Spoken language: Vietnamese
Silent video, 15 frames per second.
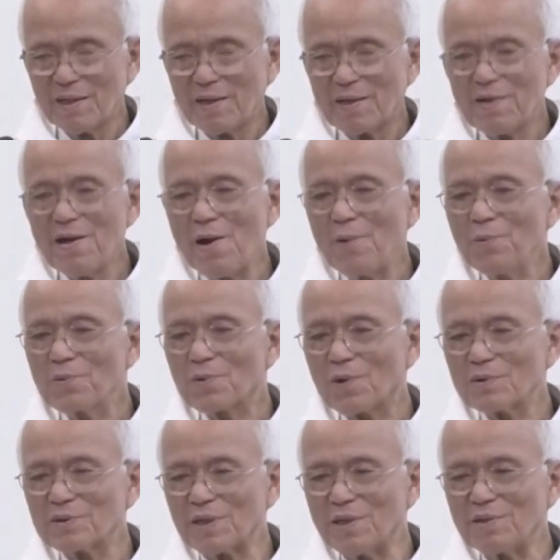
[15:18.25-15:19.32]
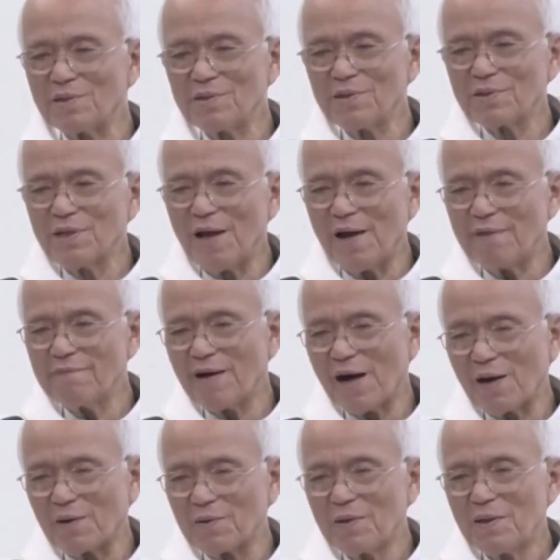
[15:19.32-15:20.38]
nếu có tình thương để
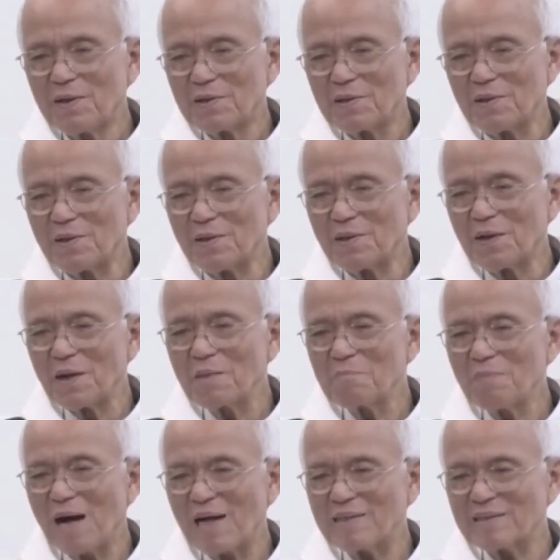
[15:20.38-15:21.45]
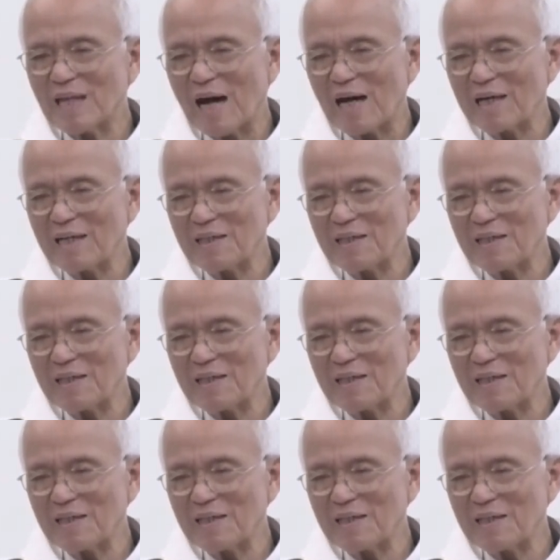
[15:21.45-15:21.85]
vào thì rất mát tay